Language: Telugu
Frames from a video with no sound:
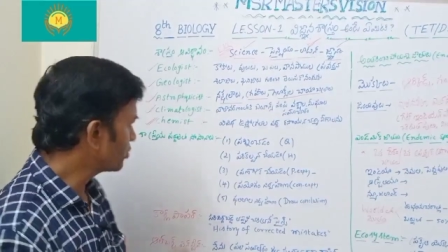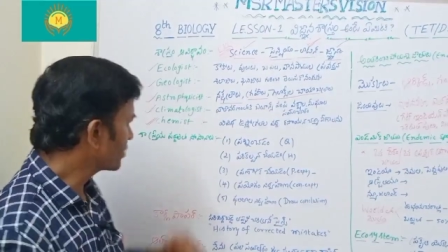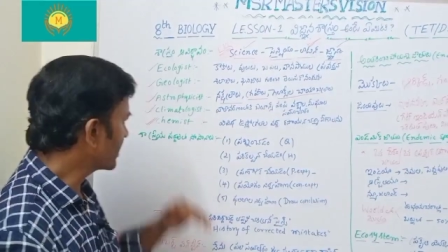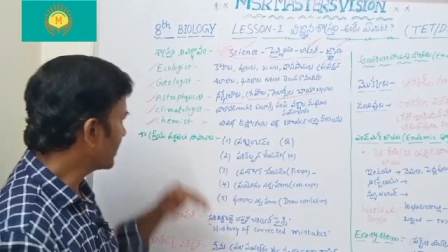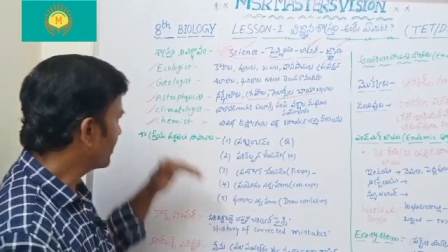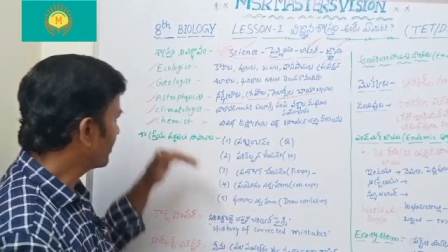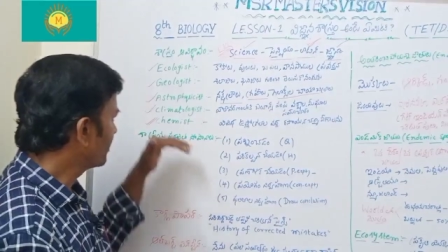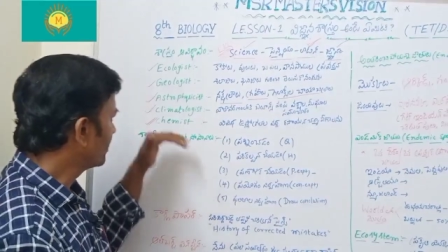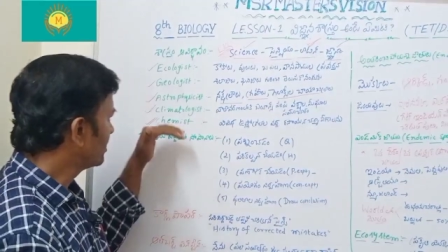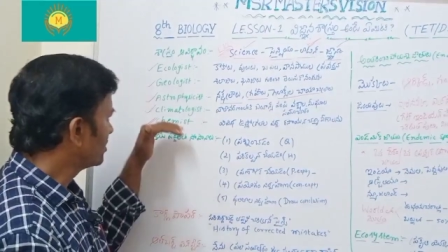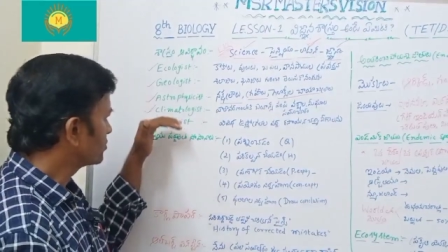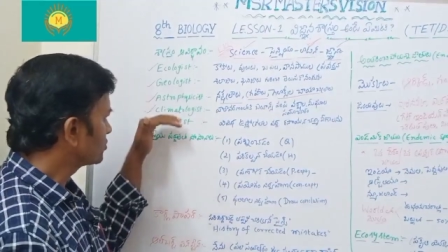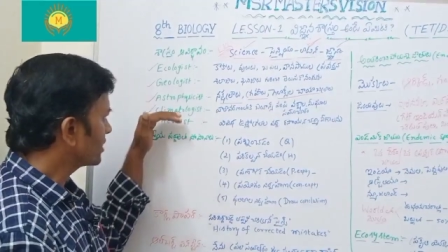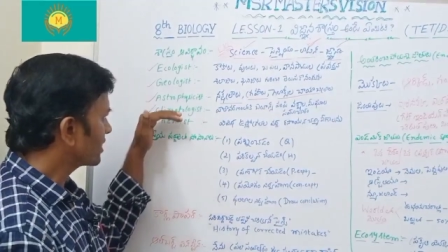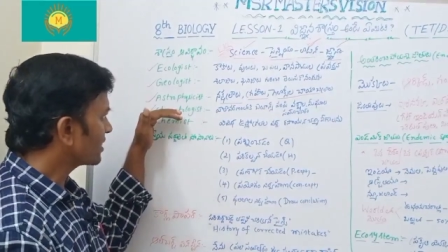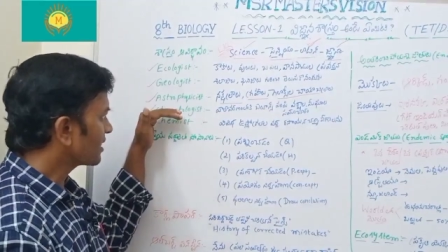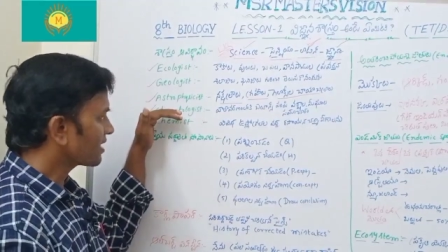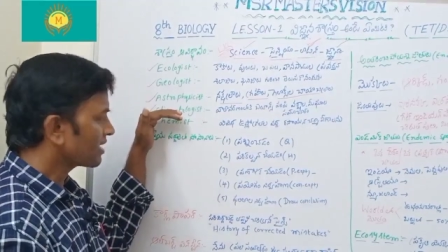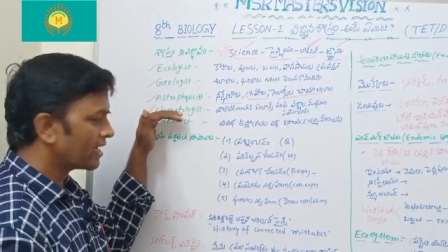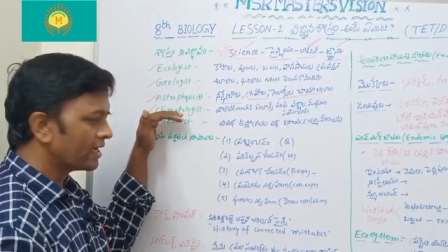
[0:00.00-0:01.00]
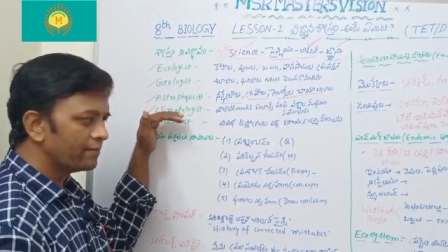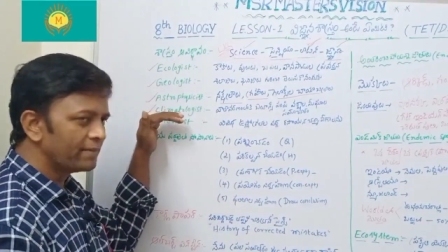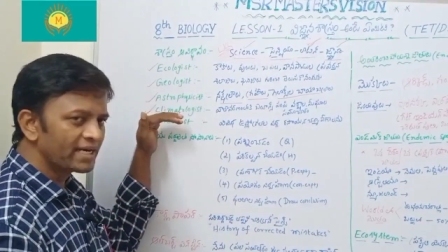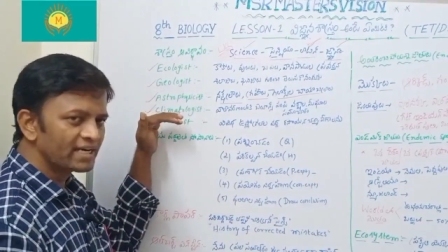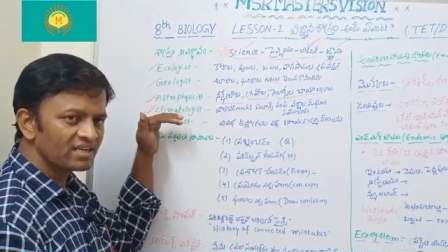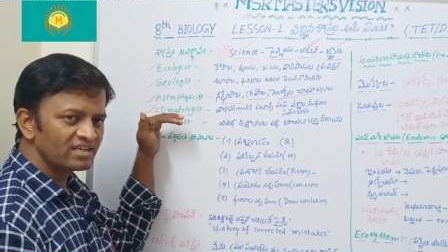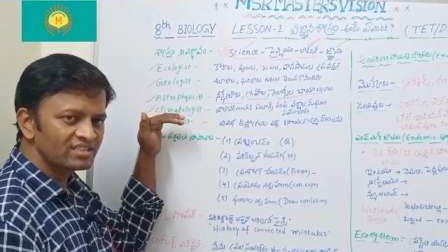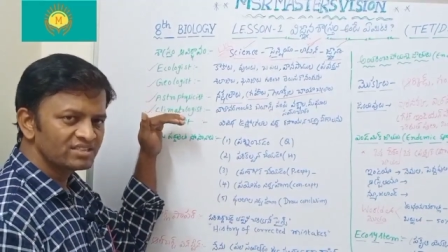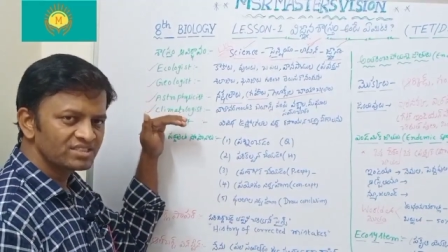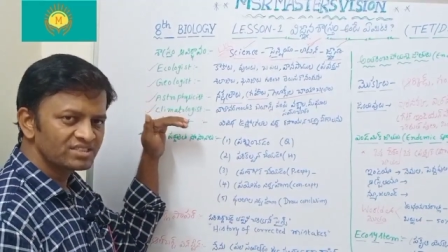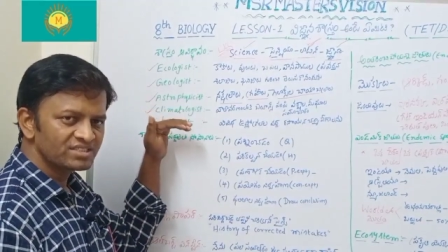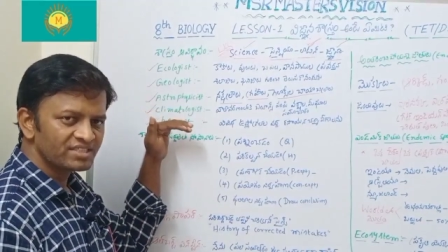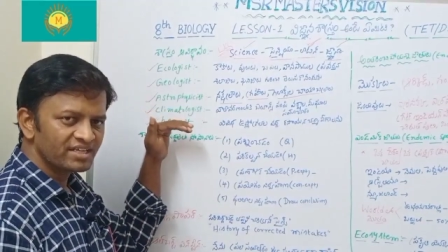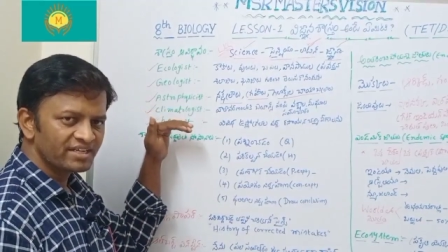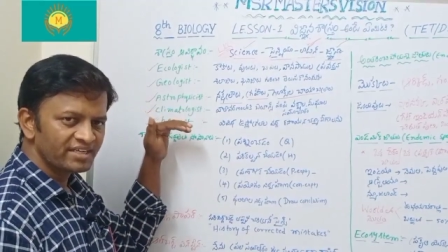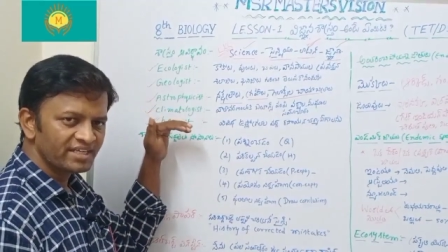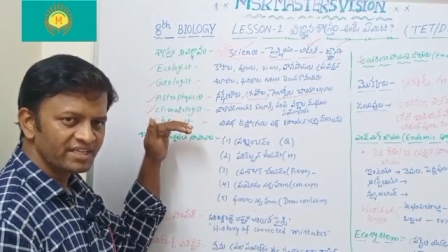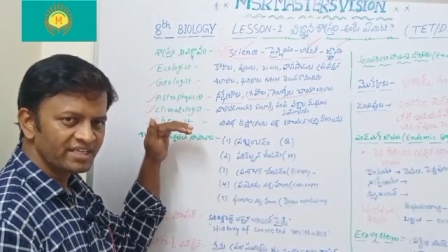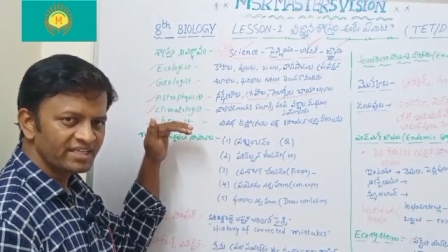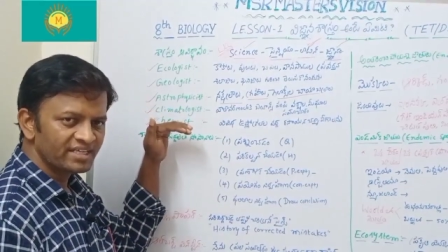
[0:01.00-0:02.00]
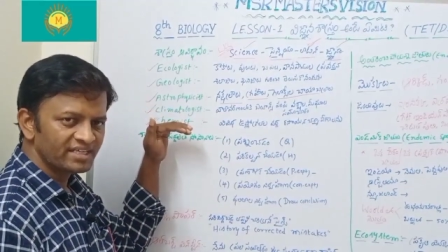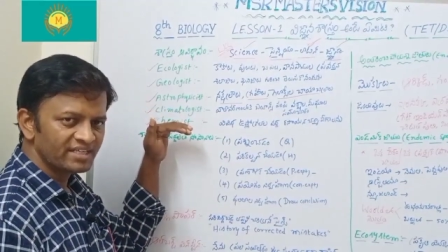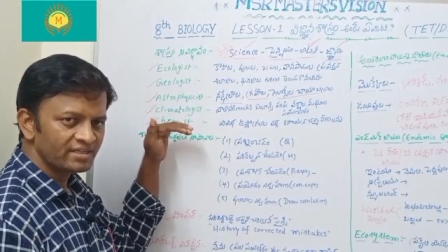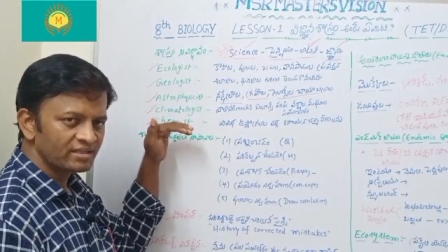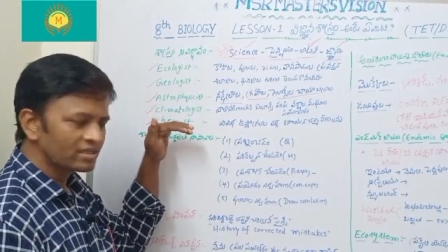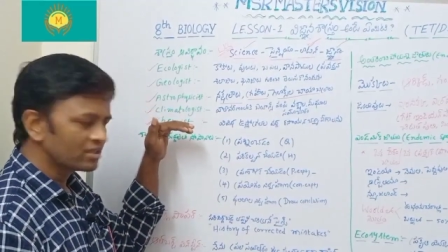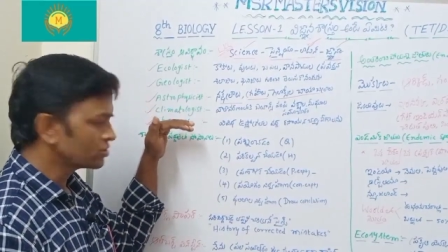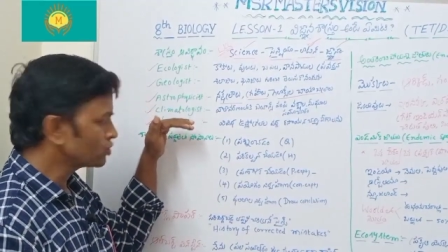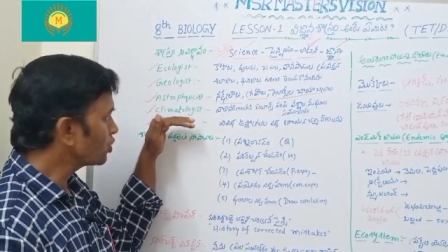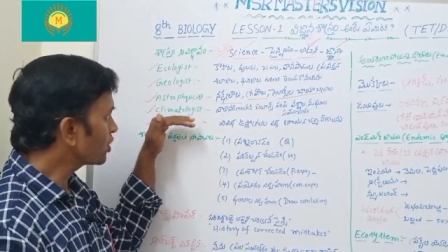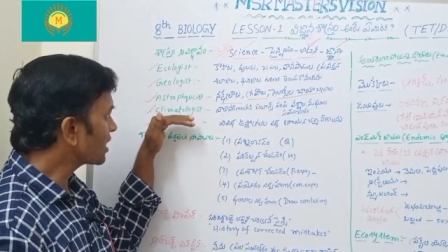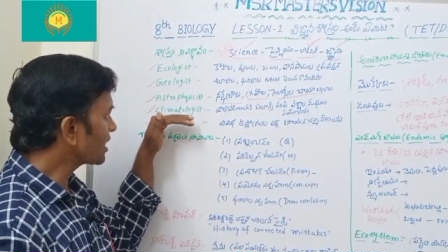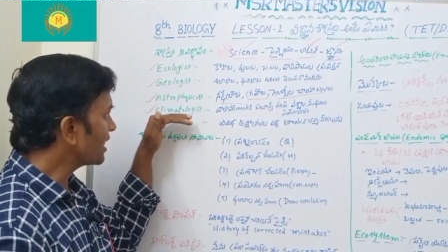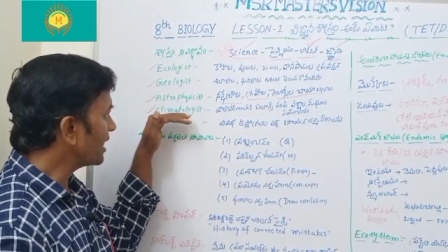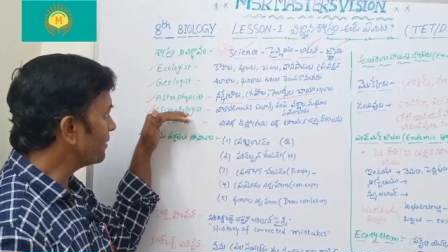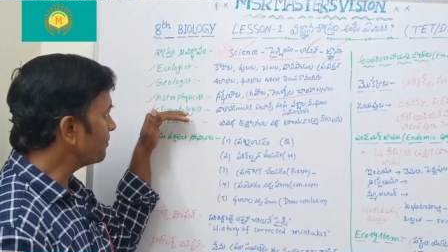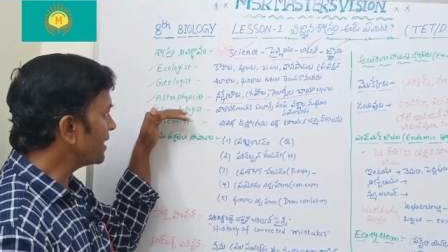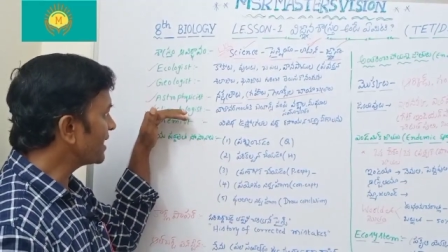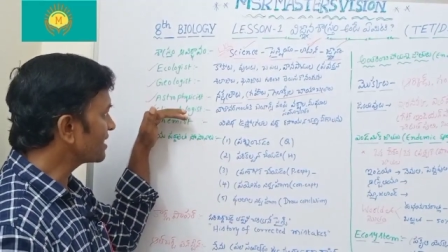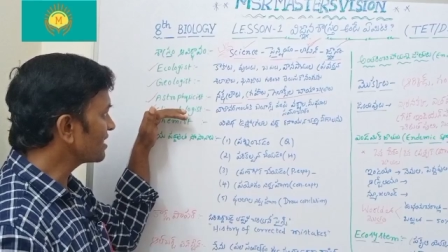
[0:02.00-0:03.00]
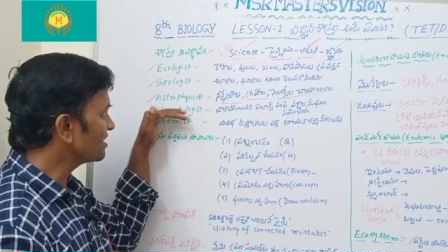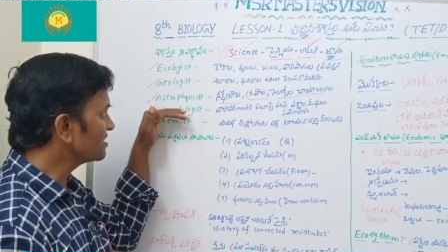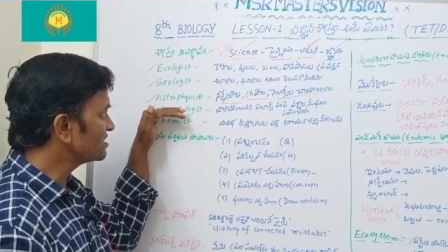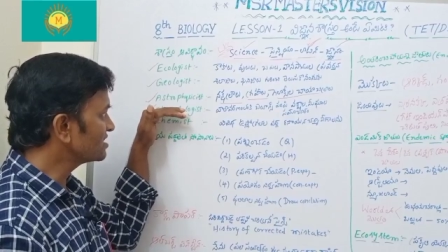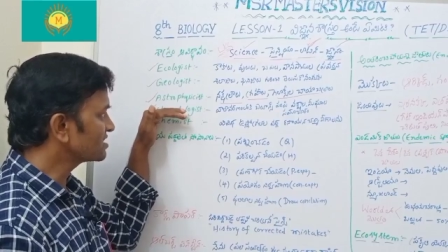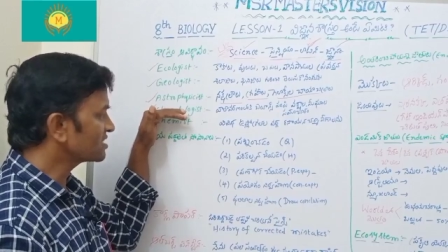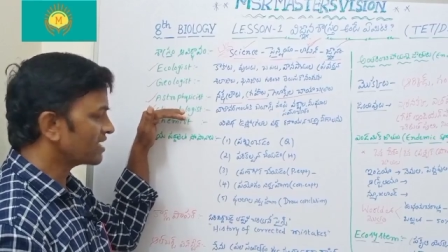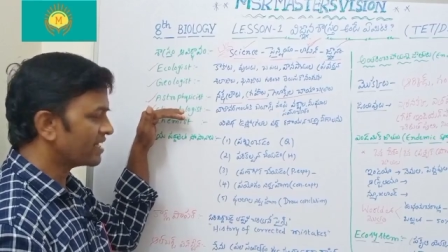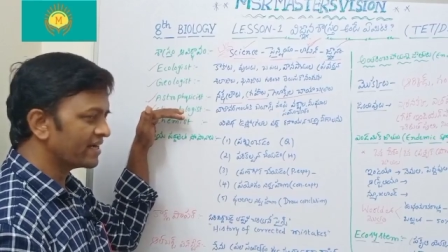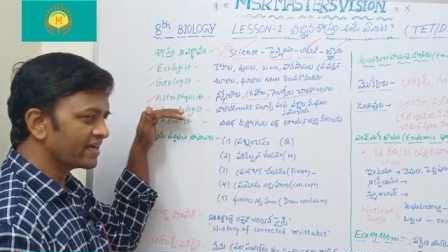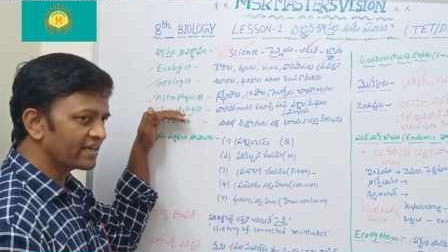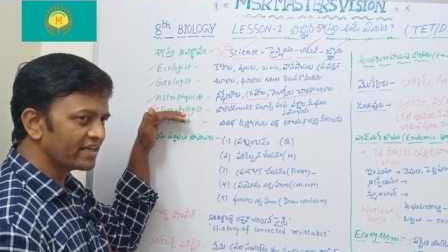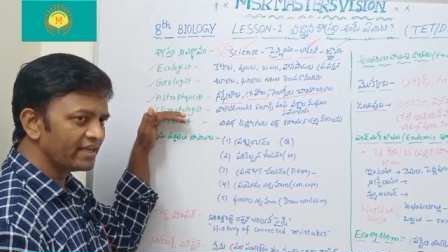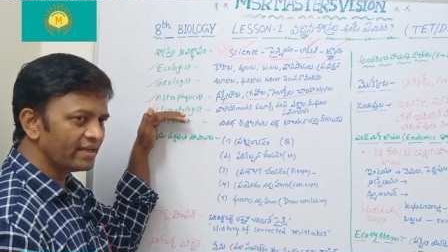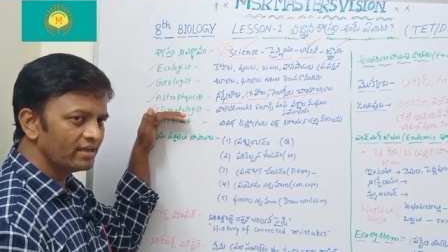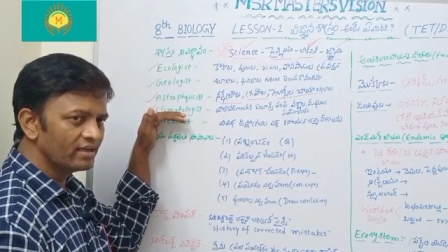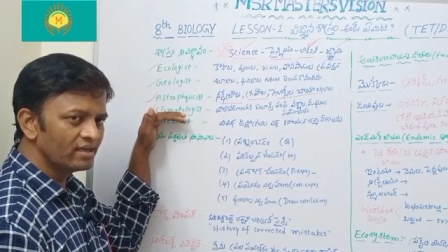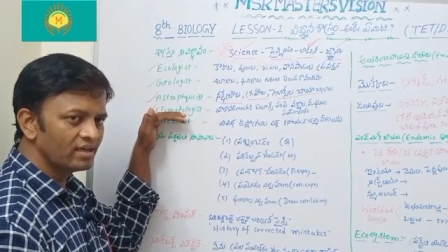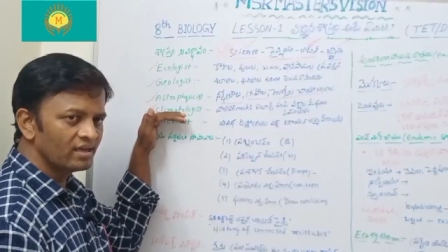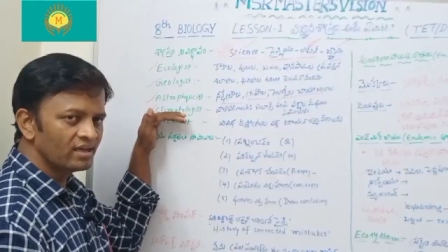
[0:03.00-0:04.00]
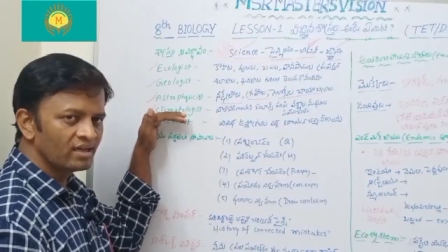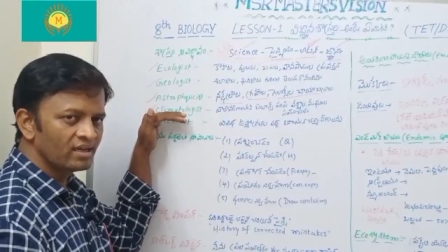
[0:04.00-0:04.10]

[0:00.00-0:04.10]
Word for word: ఓకే సో ఇక్కడ క్లైమాటలజిస్ట్ అంటే ఏంటి సో క్లైమాటలజిస్ట్ అంటే